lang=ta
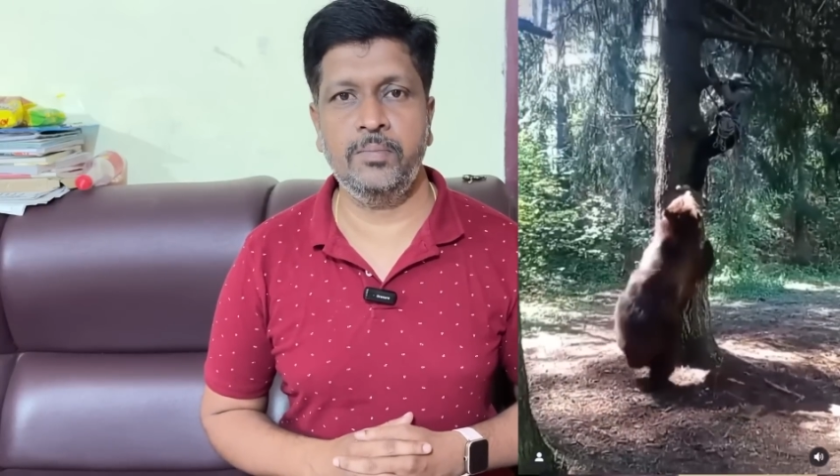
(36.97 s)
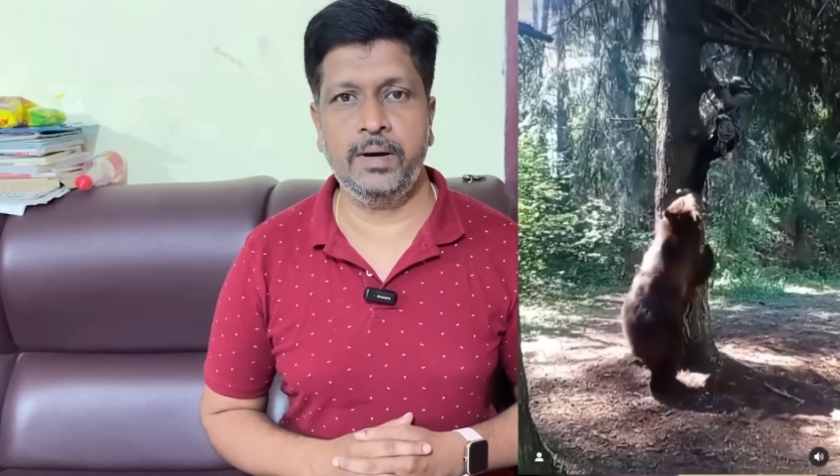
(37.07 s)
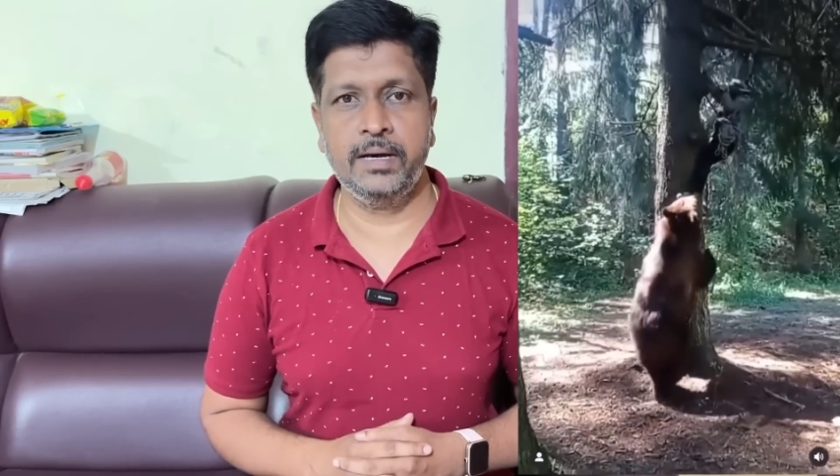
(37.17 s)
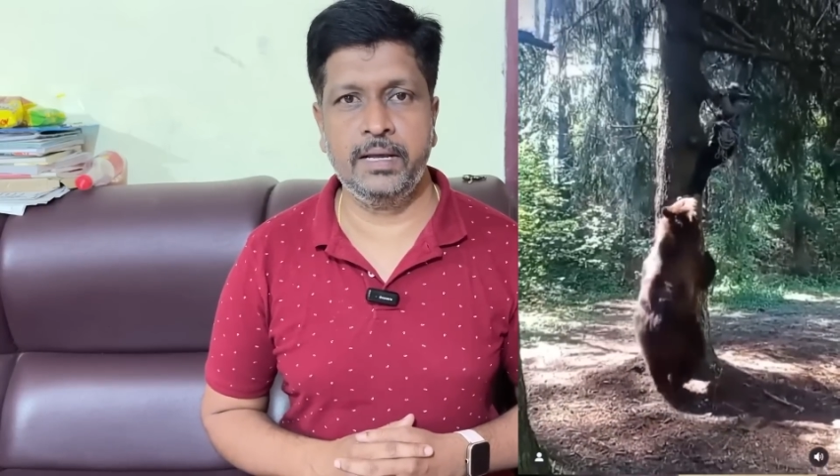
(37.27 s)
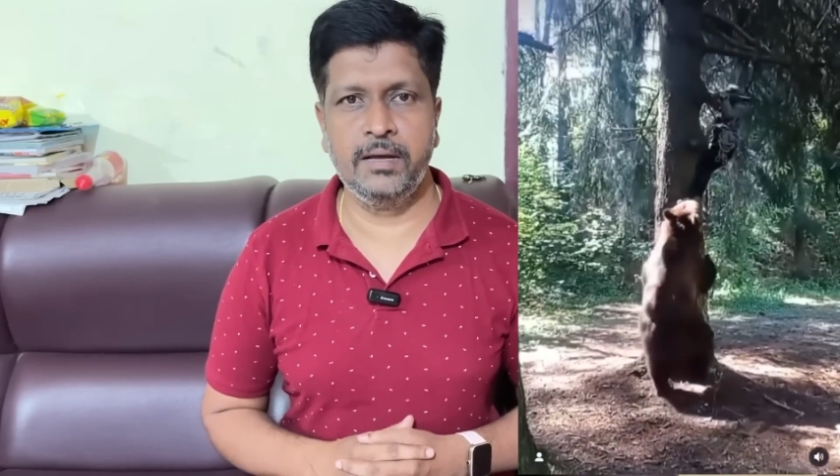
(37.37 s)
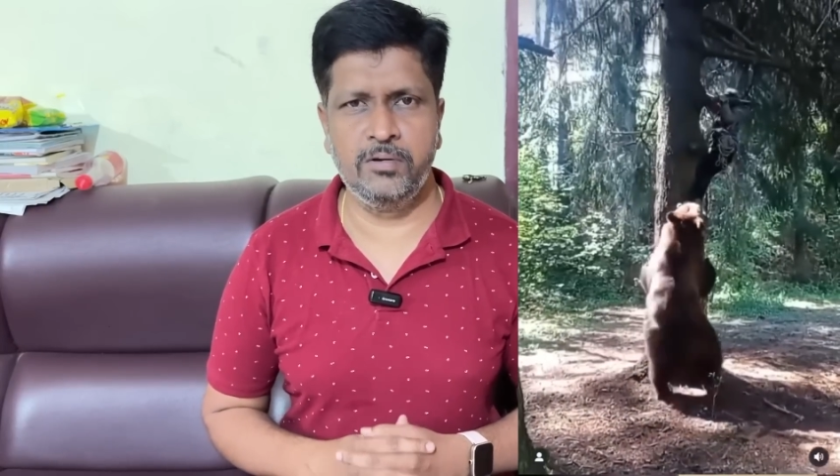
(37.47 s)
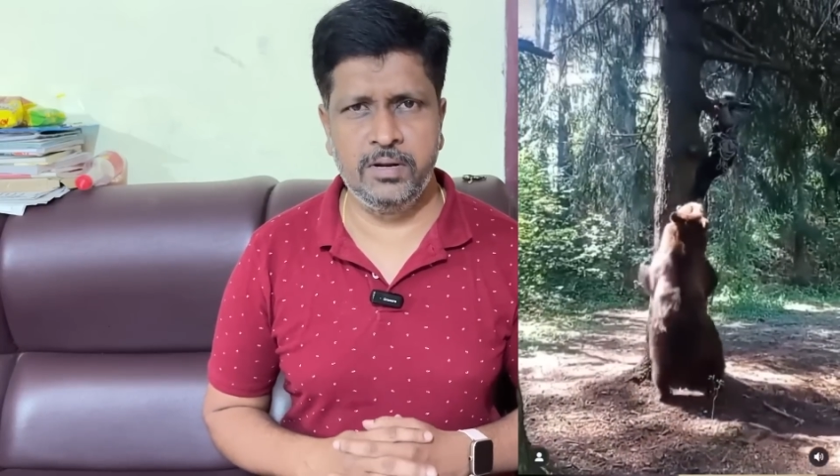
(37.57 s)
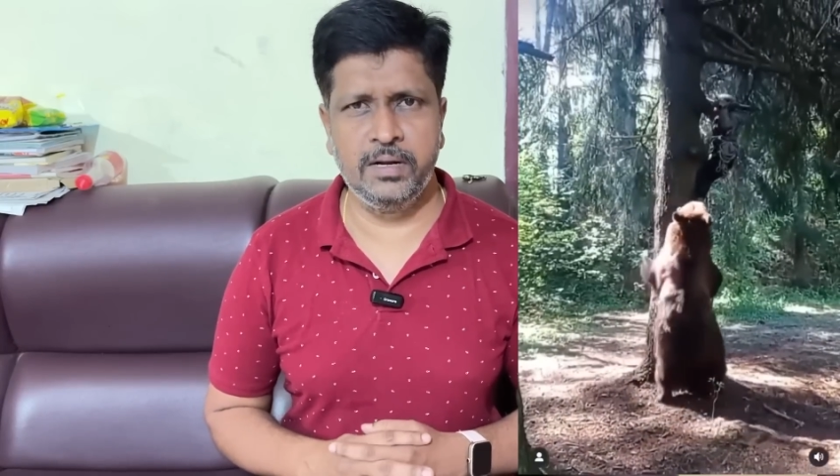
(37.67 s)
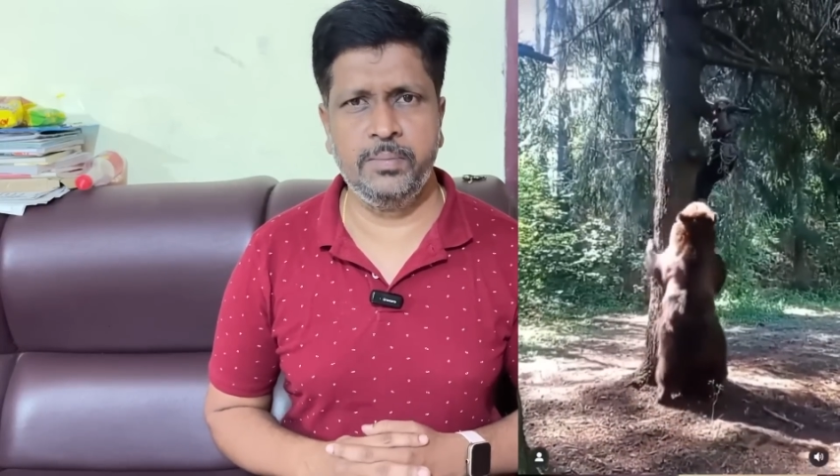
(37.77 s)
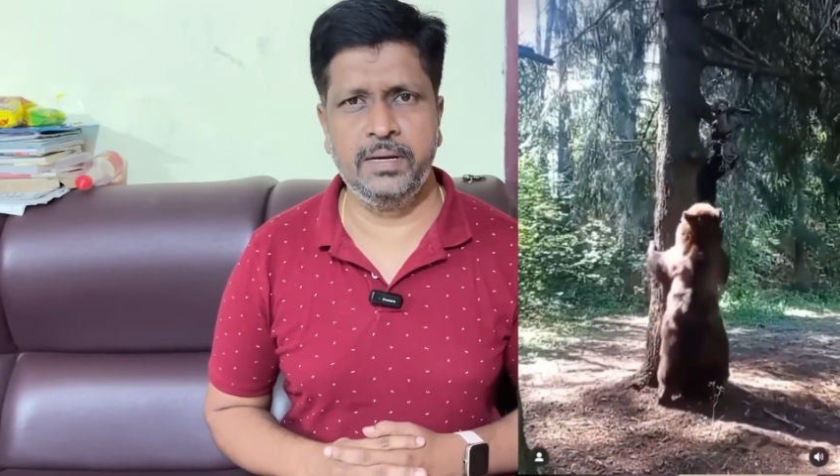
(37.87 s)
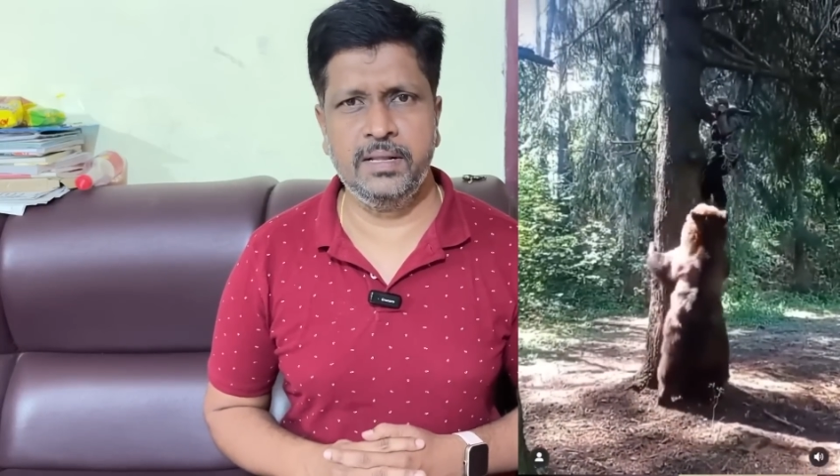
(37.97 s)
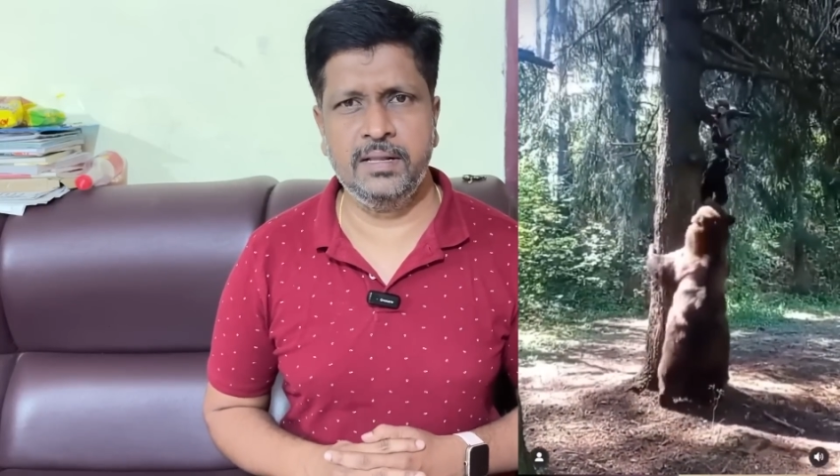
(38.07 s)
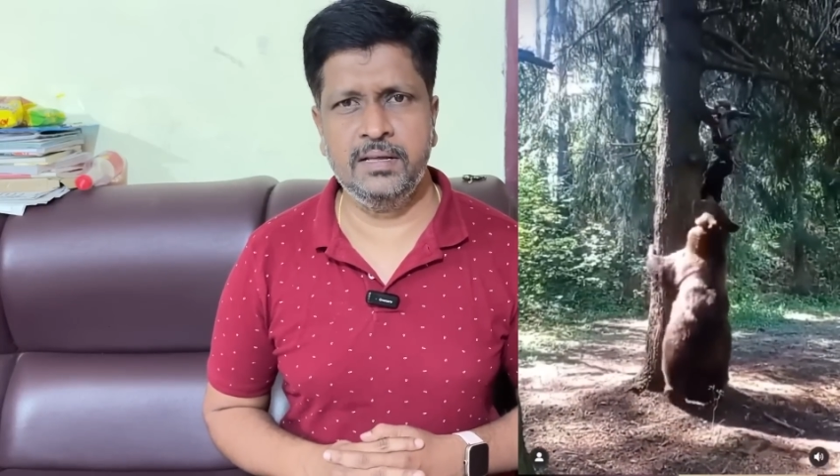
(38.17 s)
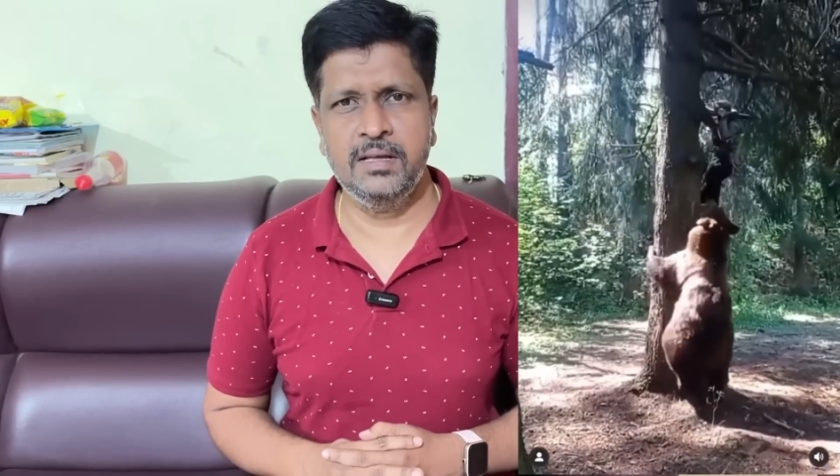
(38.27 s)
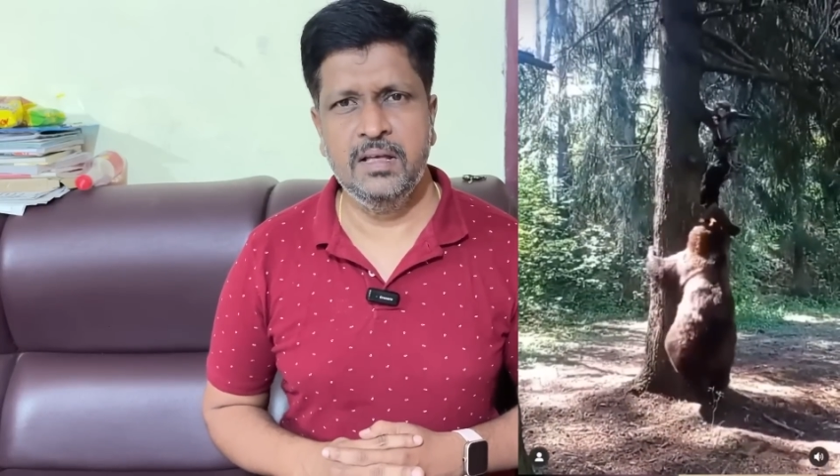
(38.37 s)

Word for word: பார்க்குறீங்க அவர் என்ன பண்ணுறாரு